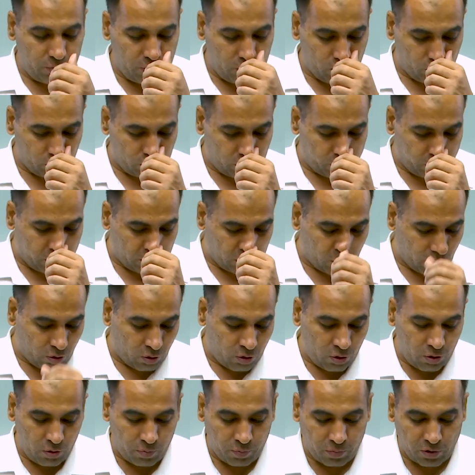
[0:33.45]
में उत्पन्न
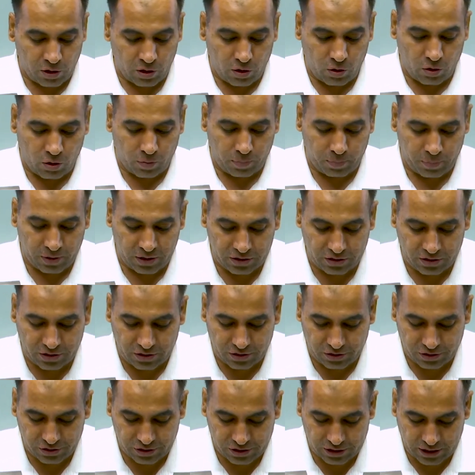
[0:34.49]
हो मनोह प्लस
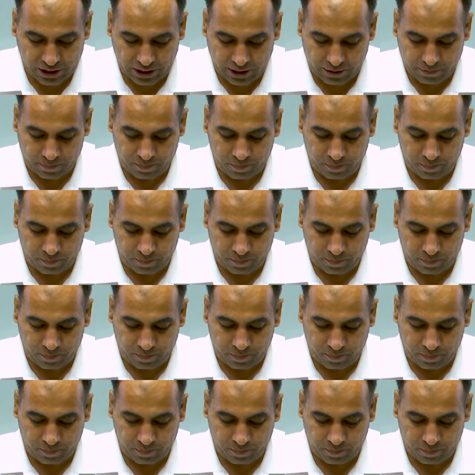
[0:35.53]
जय